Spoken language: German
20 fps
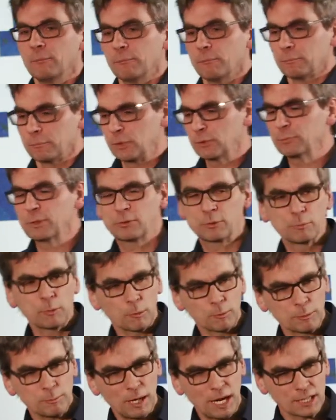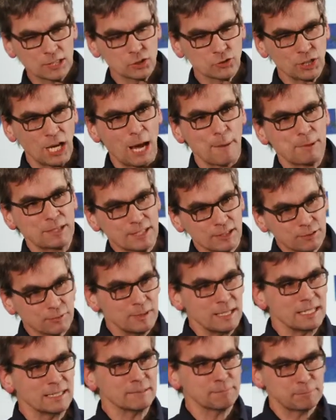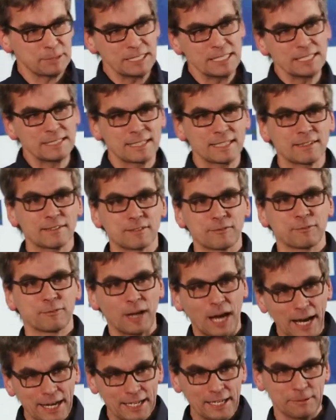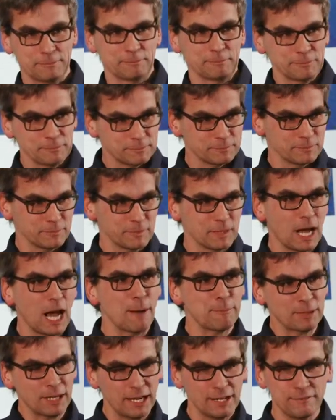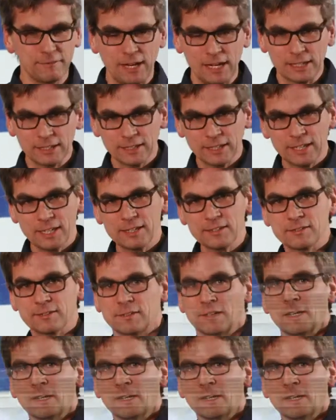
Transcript: Ist ein bisschen problematisch, aber deswegen bin ich jetzt frei, habe keinen Wahlkreis.